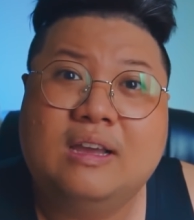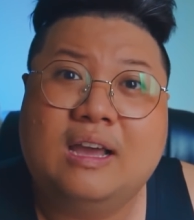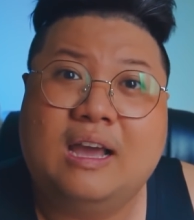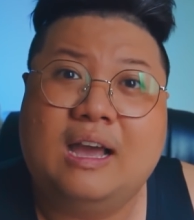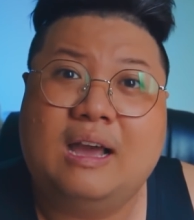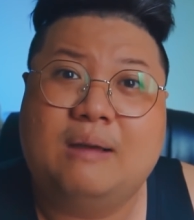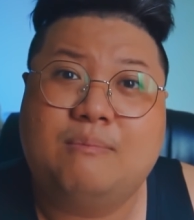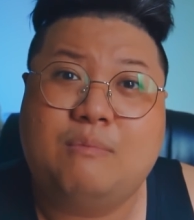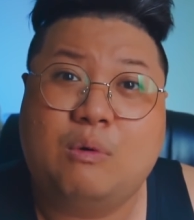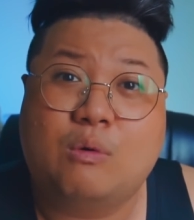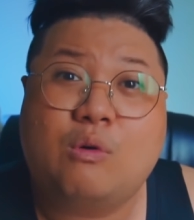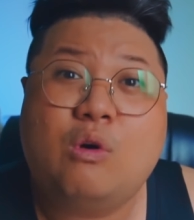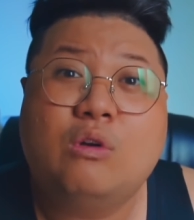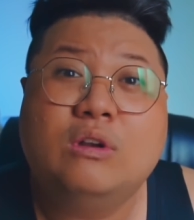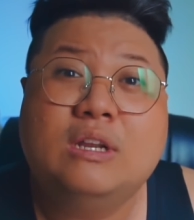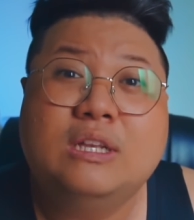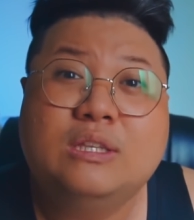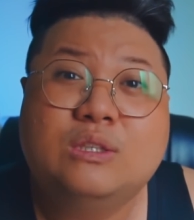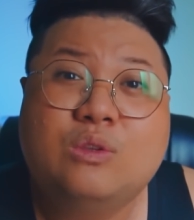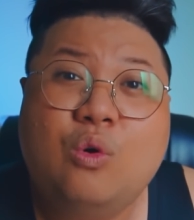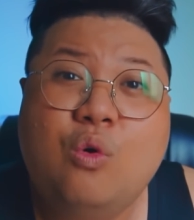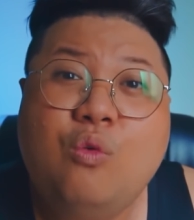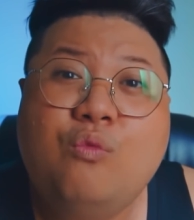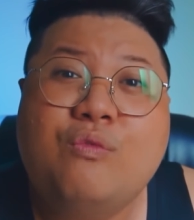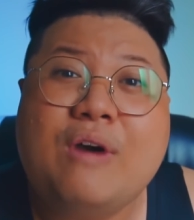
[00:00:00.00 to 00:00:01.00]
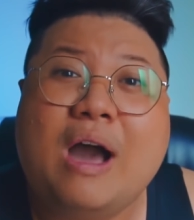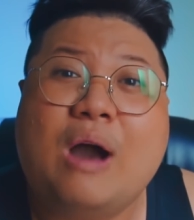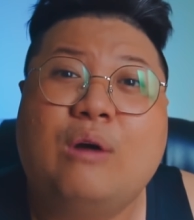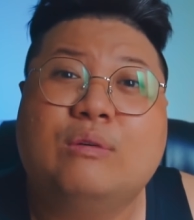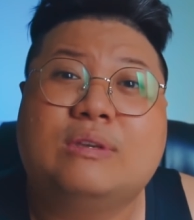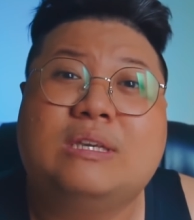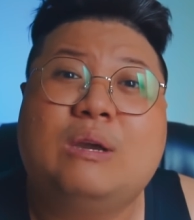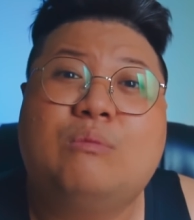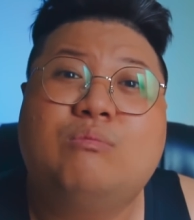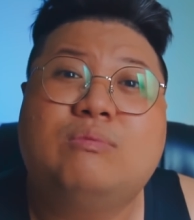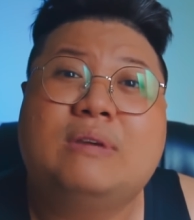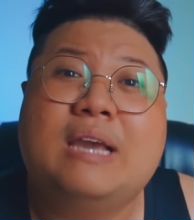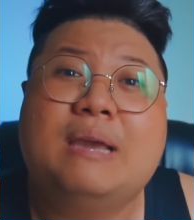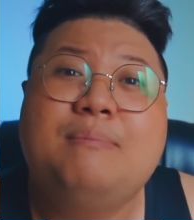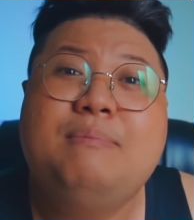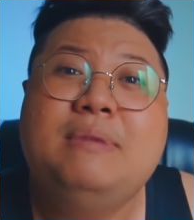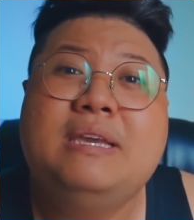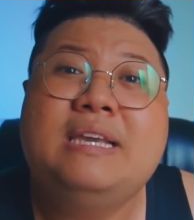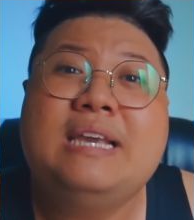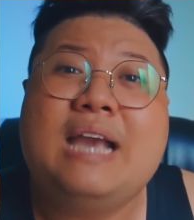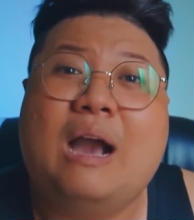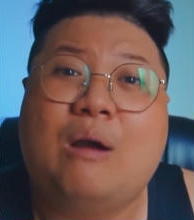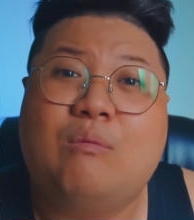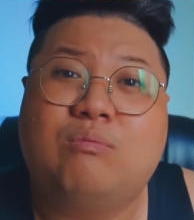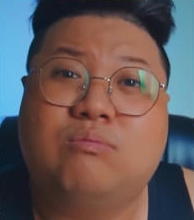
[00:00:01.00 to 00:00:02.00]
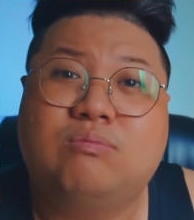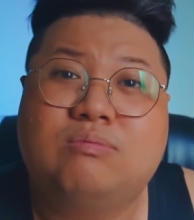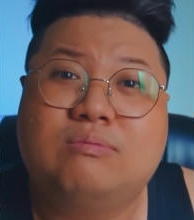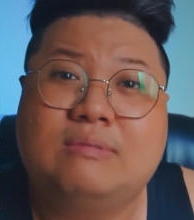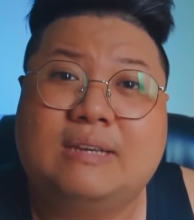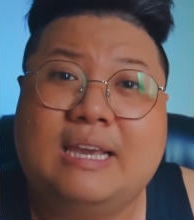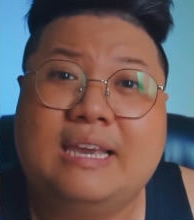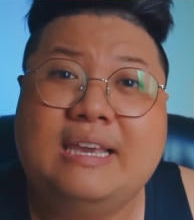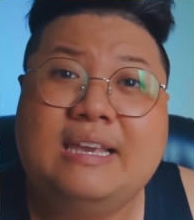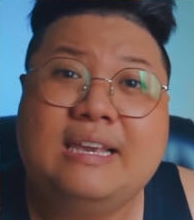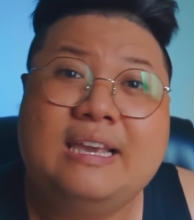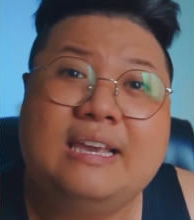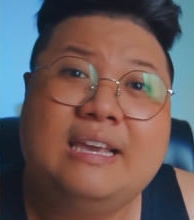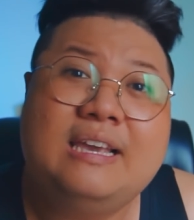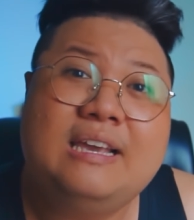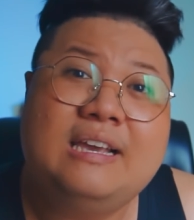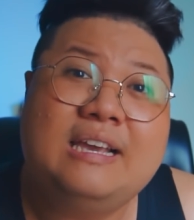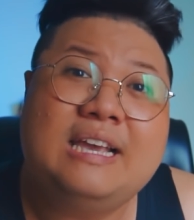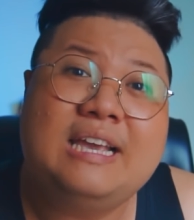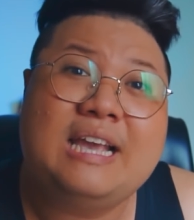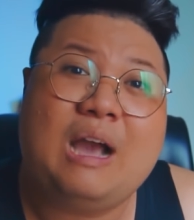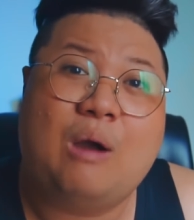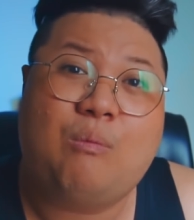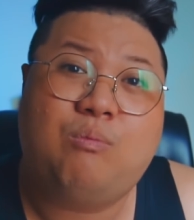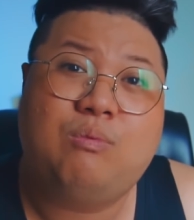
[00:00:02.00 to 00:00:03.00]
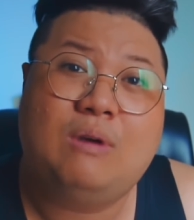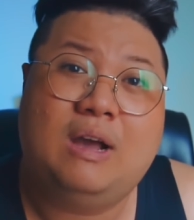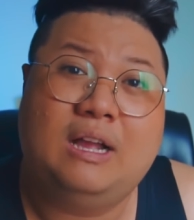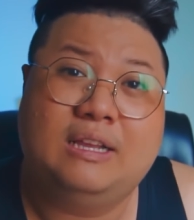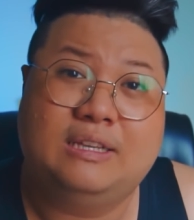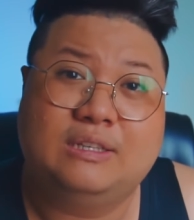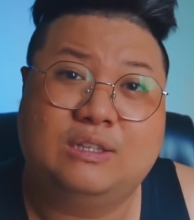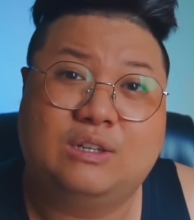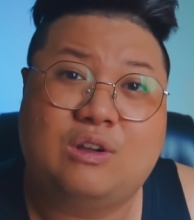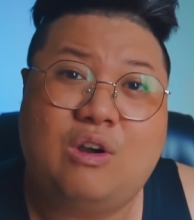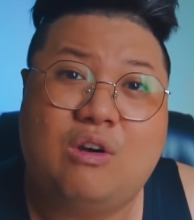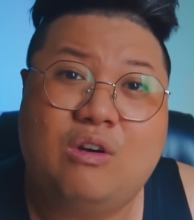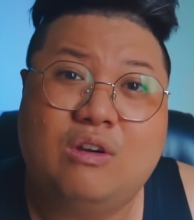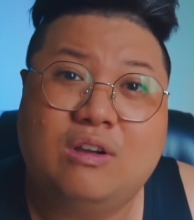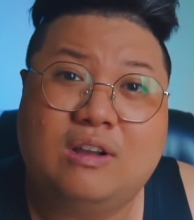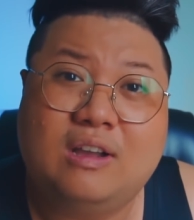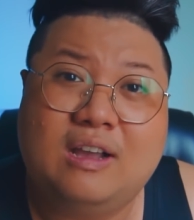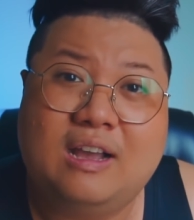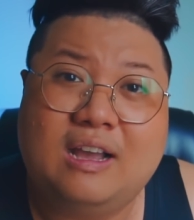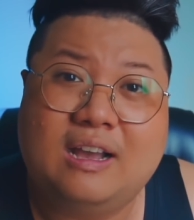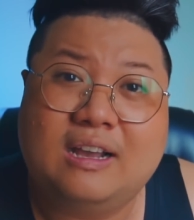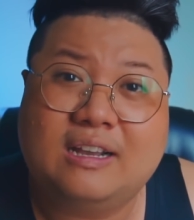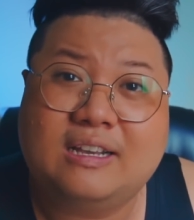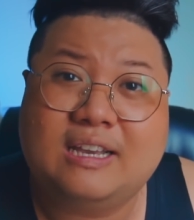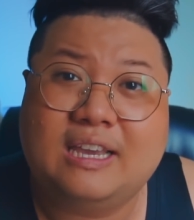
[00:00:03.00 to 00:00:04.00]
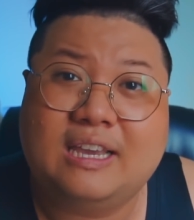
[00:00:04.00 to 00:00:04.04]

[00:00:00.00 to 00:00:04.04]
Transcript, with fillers: à, một con linh thú vào trong cái miếng ngọc cái cái cái ngọc hình con à,